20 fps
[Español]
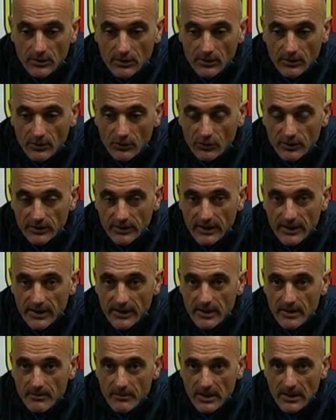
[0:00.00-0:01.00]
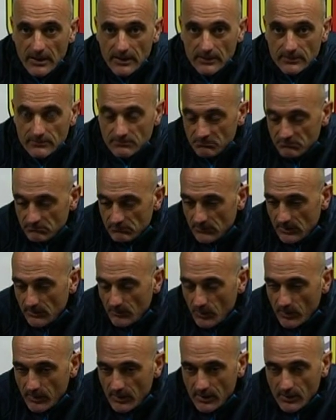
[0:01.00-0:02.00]
tenido que traer a llamar, le
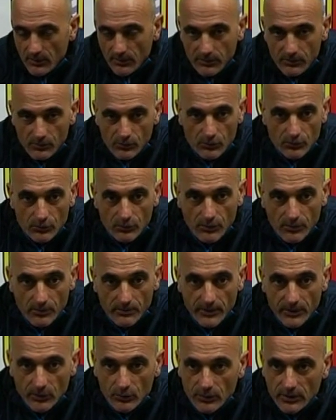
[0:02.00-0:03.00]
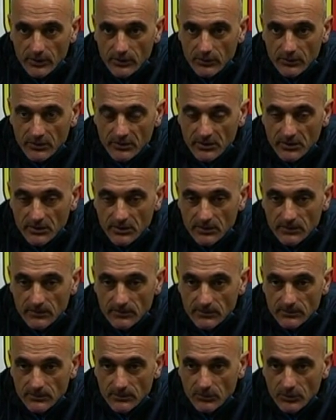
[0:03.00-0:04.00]
hemos dado sus minutitos y,
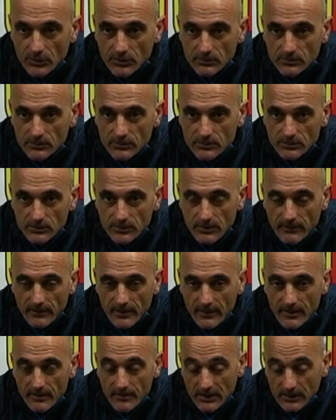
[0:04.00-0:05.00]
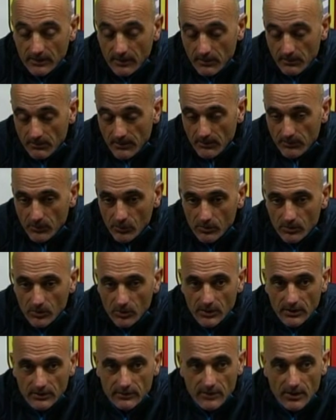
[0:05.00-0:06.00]
bueno, la verdad ha participado poco
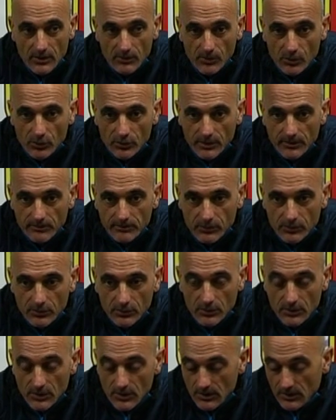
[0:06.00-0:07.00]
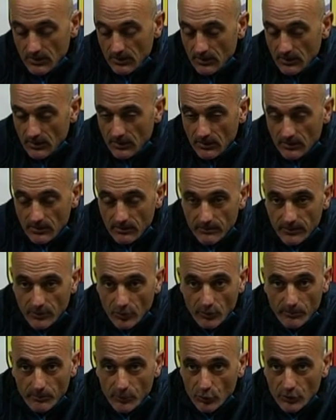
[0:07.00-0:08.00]
porque ha estado poco tiempo.
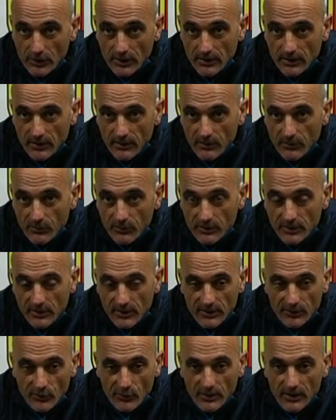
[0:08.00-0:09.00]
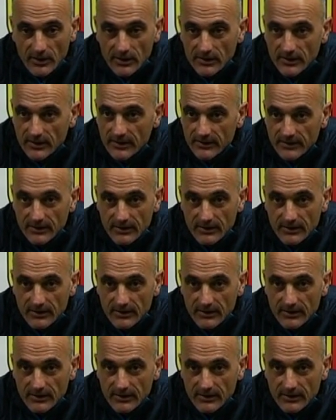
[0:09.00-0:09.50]
Pero lo importante es eso, y tirando de la gente que